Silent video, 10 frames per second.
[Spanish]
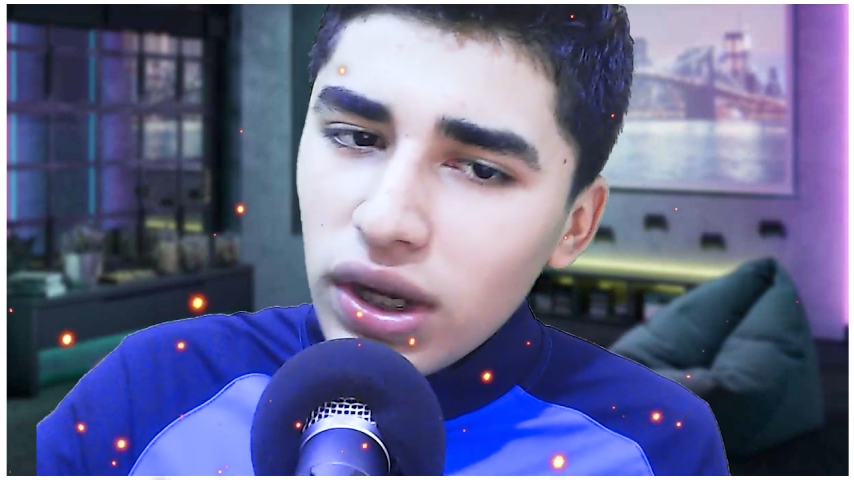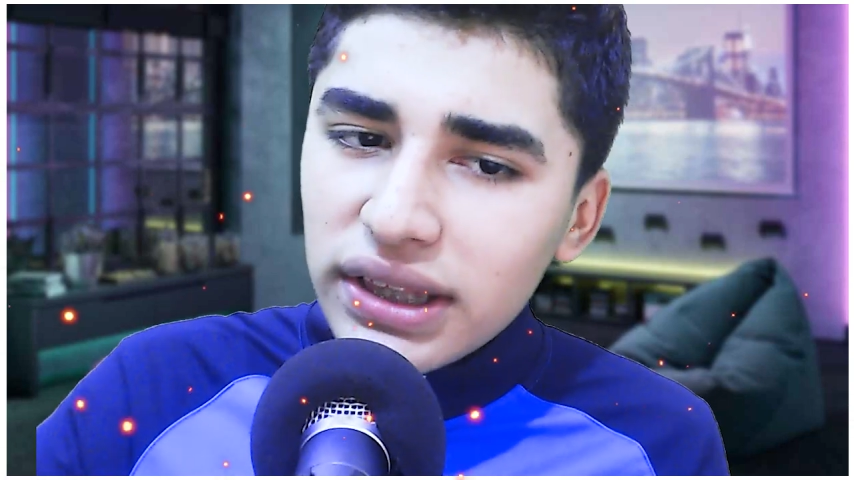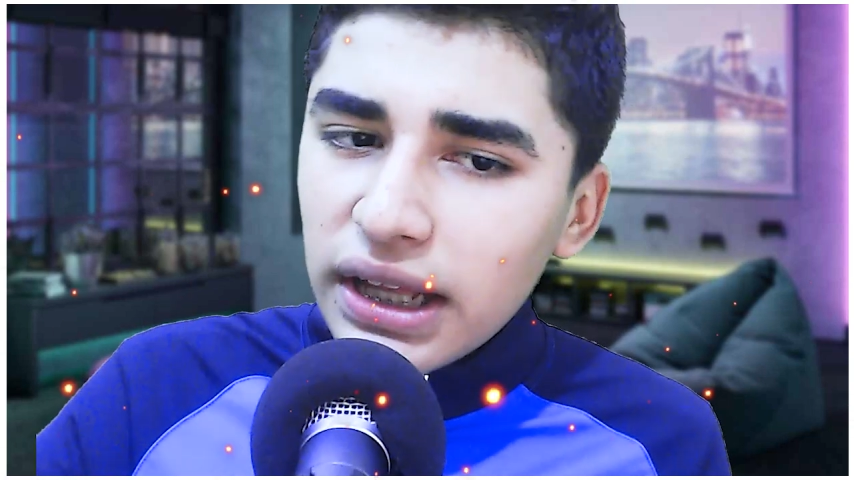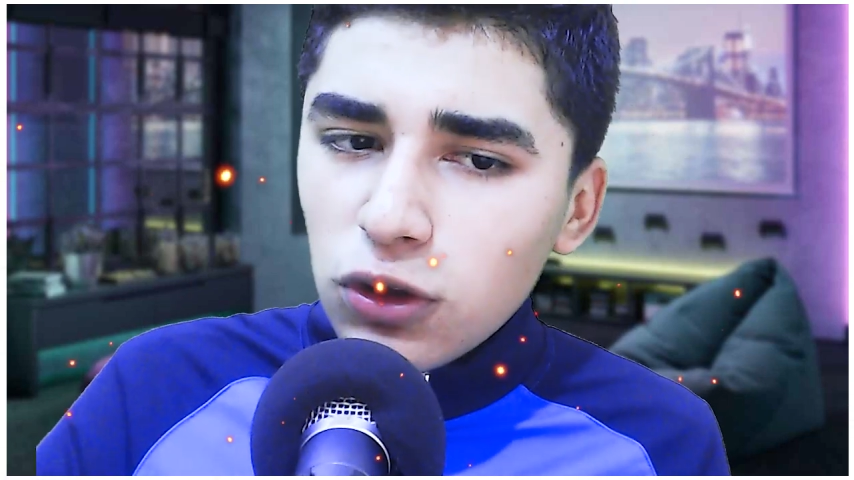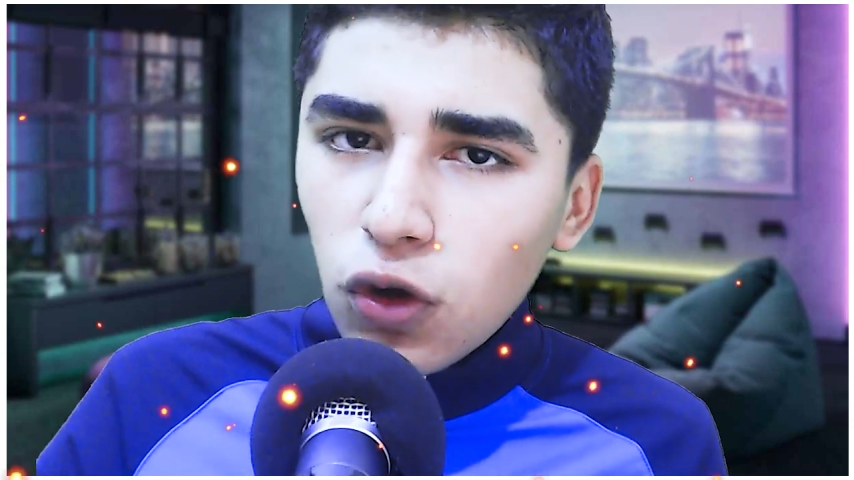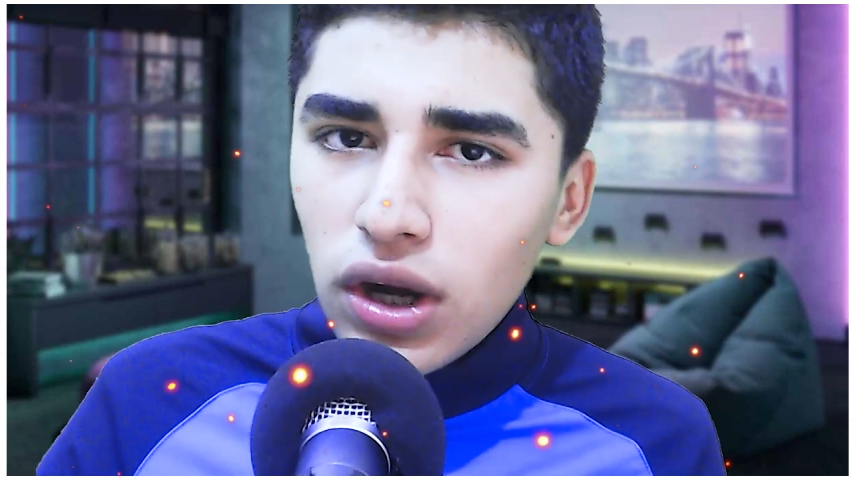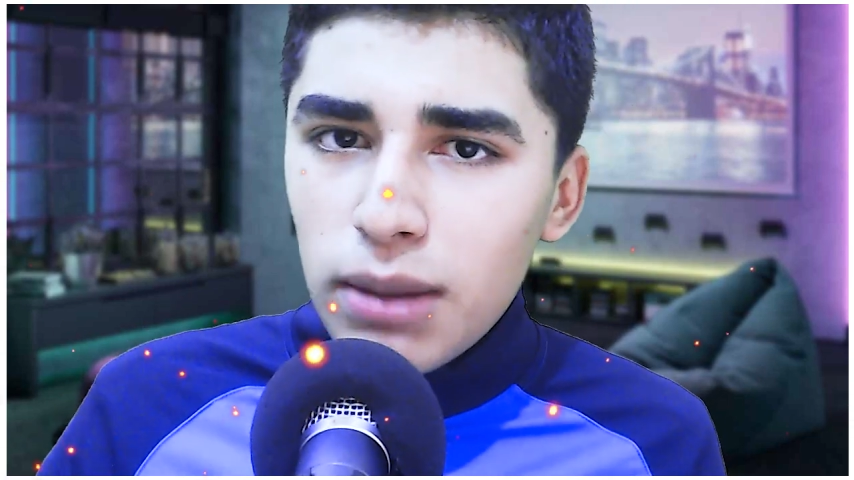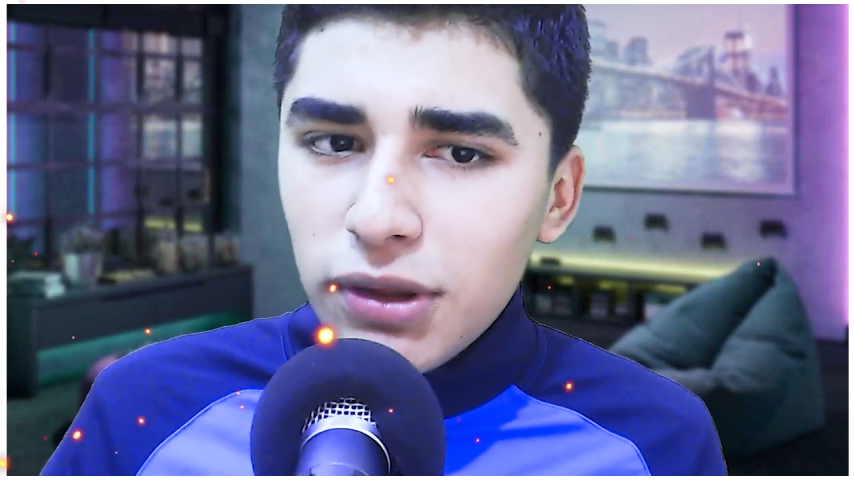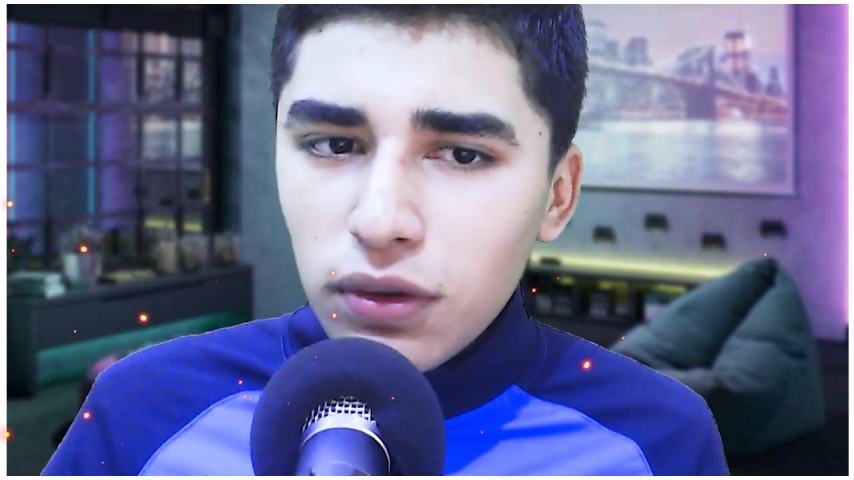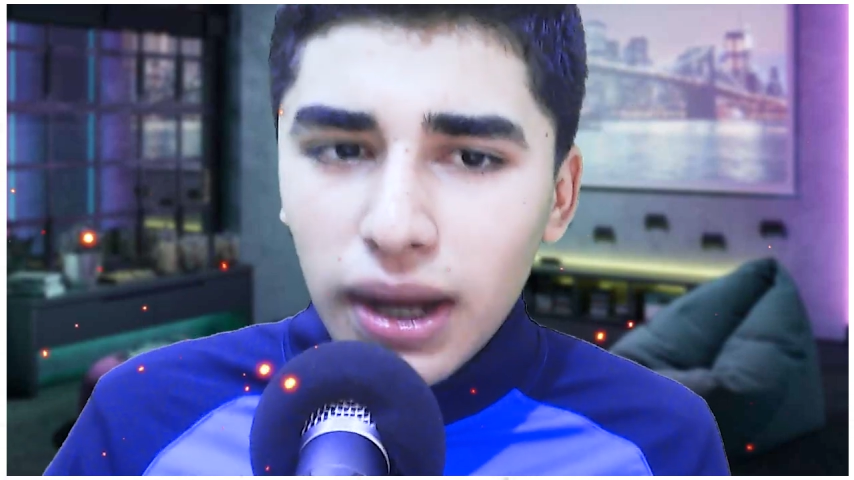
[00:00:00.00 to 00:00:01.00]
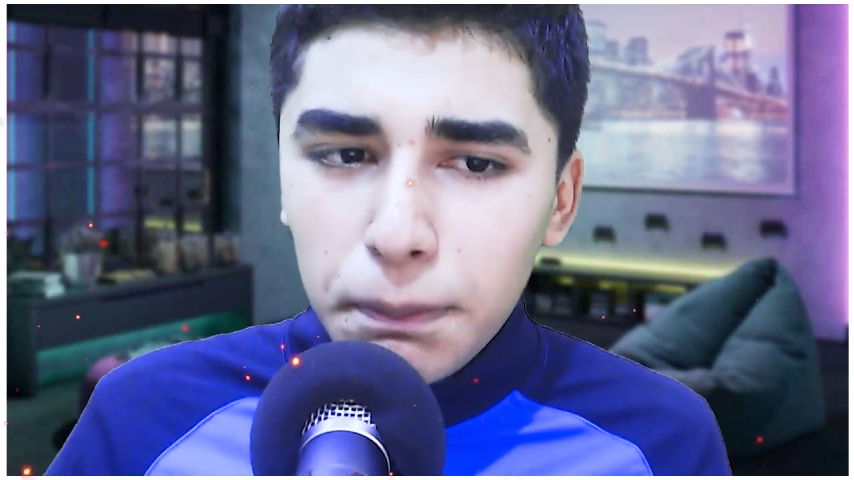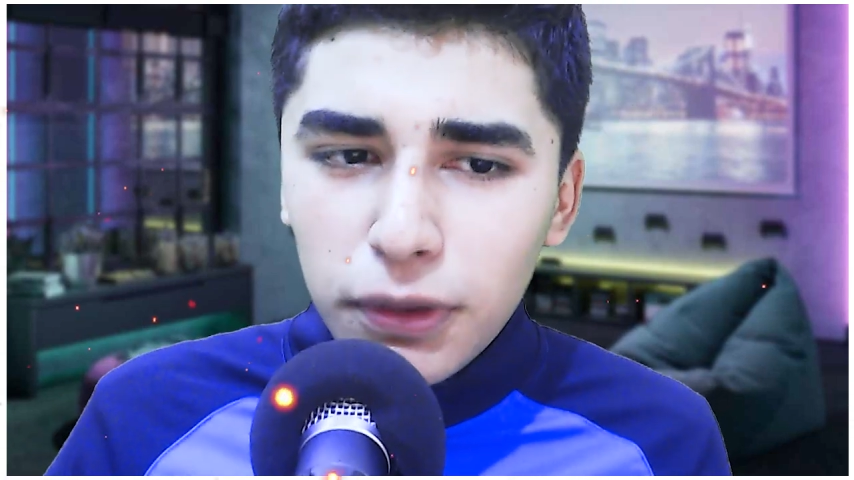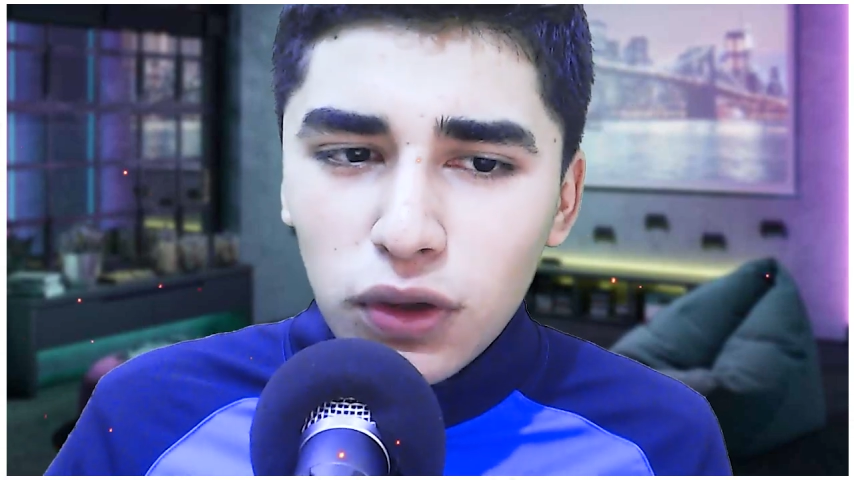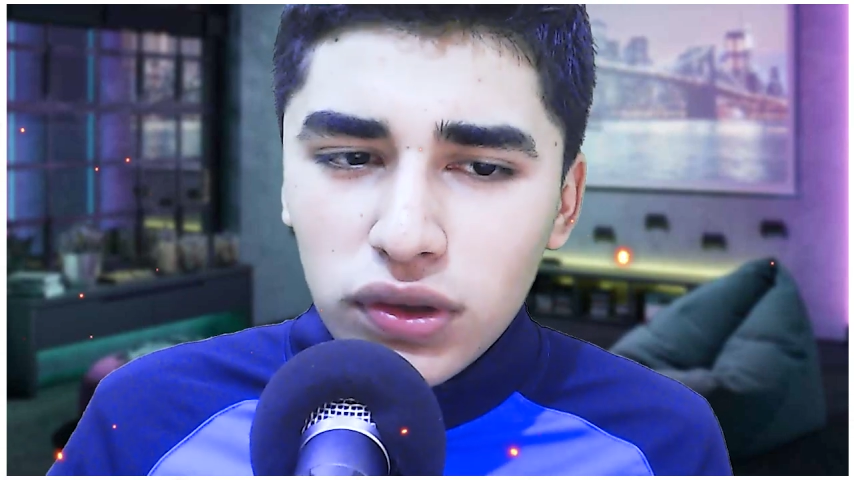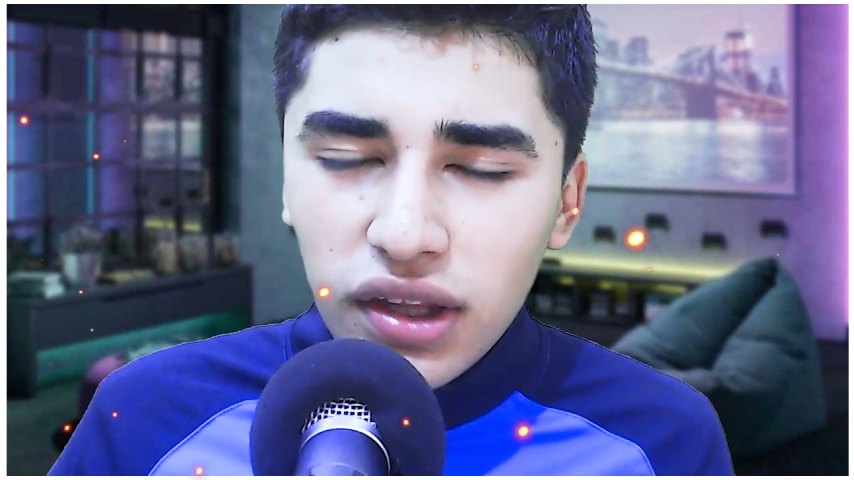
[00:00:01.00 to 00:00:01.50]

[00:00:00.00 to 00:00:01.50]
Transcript: tanto con el medio campo y no te